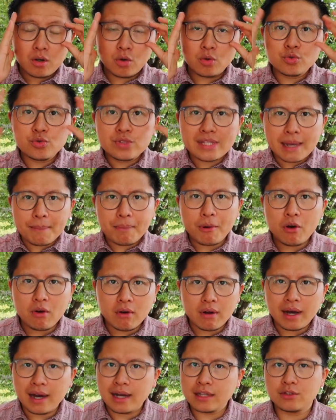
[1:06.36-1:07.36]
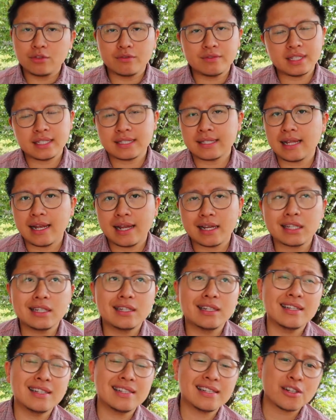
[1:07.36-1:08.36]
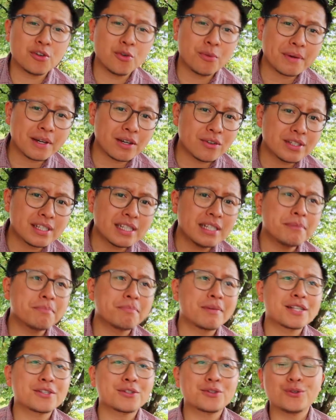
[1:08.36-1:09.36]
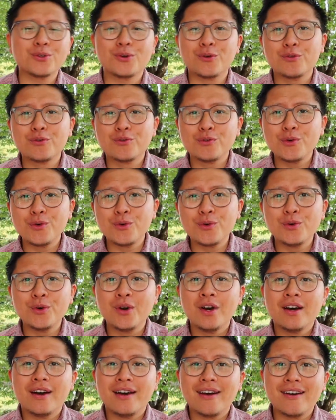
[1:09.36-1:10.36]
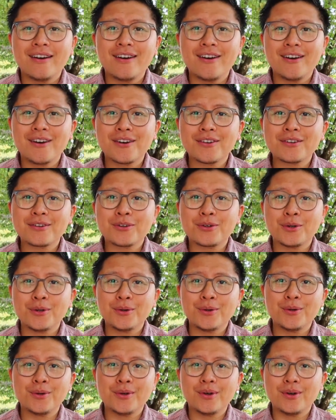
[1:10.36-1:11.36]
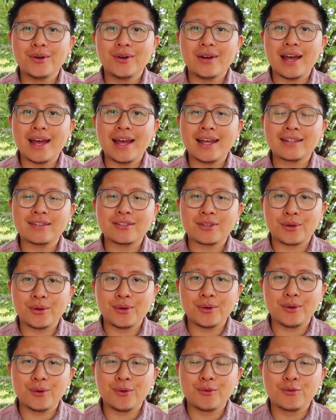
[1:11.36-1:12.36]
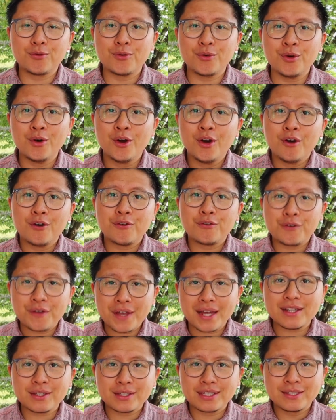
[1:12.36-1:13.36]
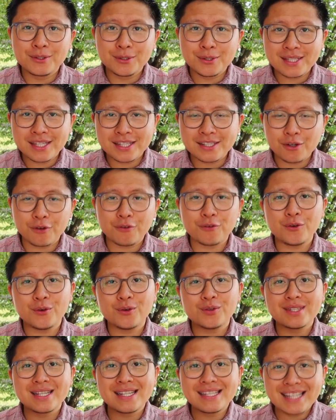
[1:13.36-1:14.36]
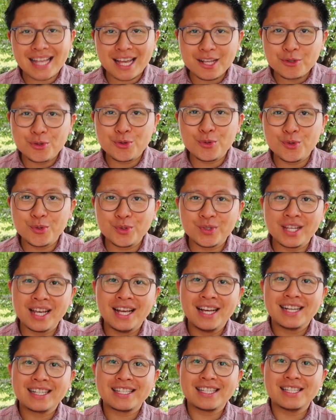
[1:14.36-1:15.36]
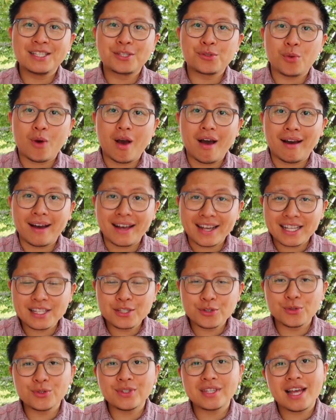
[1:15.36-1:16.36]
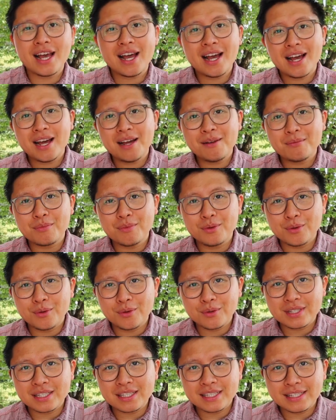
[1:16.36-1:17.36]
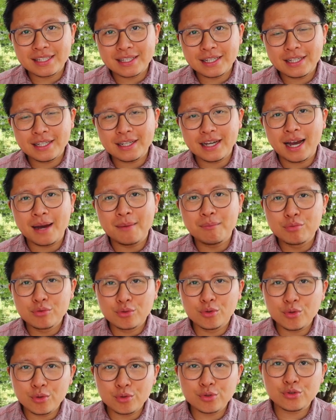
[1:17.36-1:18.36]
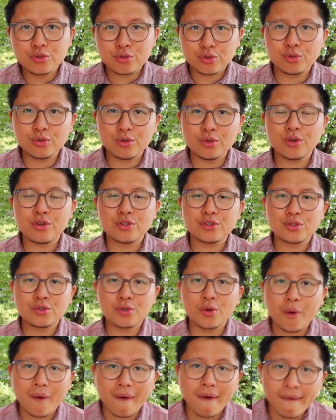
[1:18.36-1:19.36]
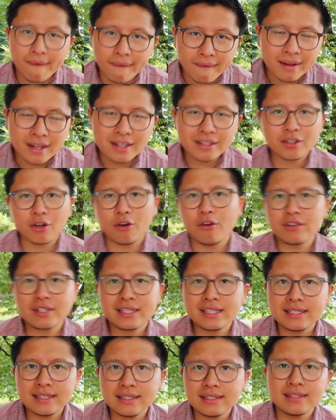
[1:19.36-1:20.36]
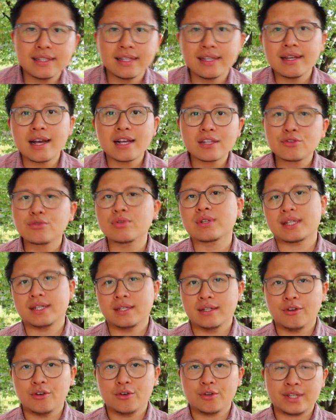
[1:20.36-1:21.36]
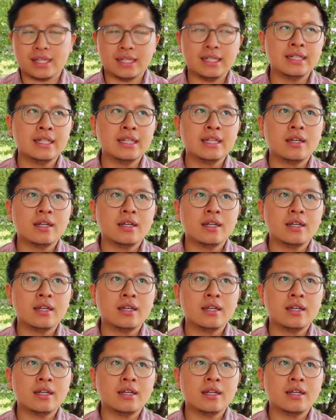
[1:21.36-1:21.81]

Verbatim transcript: on nous apprend à devenir salarié. Et c'est compréhensible parce qu'on veut, que on veut faire de ces enfants des adultes qui soient raisonnables, qui aient un boulot sûr, serein, tranquille et assuré. ok